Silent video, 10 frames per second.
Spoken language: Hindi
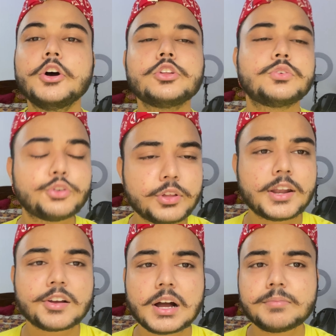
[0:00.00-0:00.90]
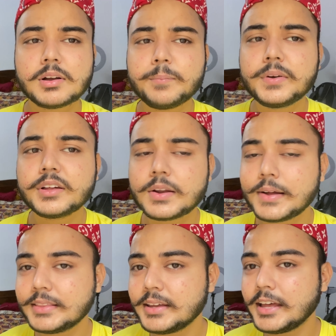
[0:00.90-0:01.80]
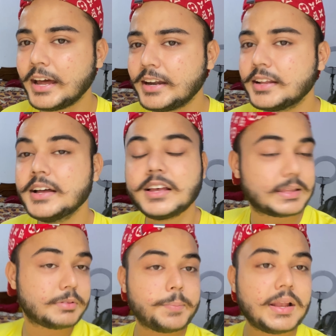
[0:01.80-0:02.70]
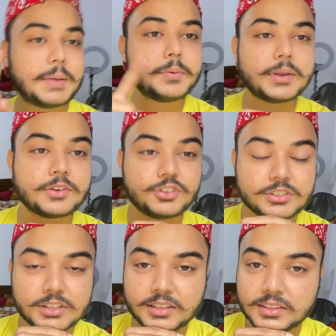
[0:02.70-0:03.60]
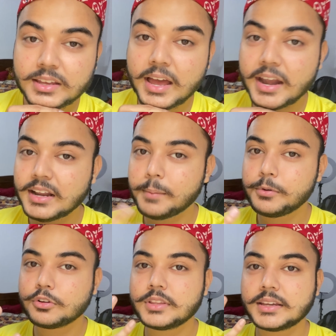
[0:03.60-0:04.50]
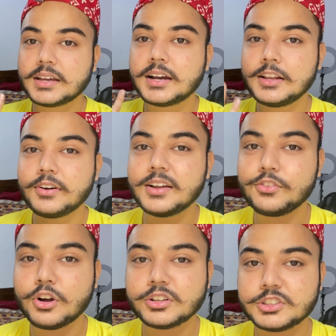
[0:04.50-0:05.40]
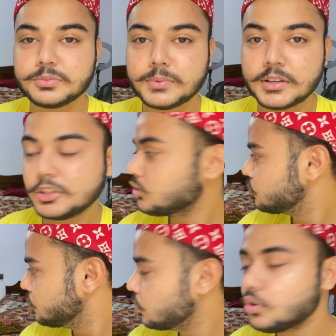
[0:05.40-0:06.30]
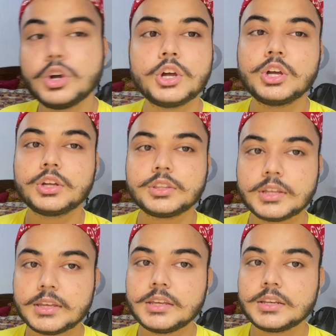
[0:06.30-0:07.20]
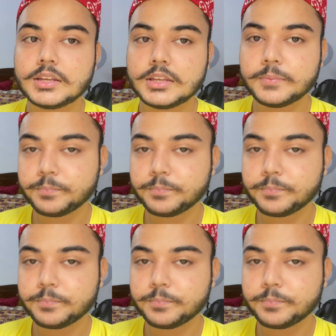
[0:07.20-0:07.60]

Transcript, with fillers: तो वो सारा काम कंप्लीट करवाते हैं एंड सबसे पहले अभी ब्रेकफास्ट करते हैं एंड आप लोग देखें कल वाला ब्लॉग जिसमें स्नो नहीं रही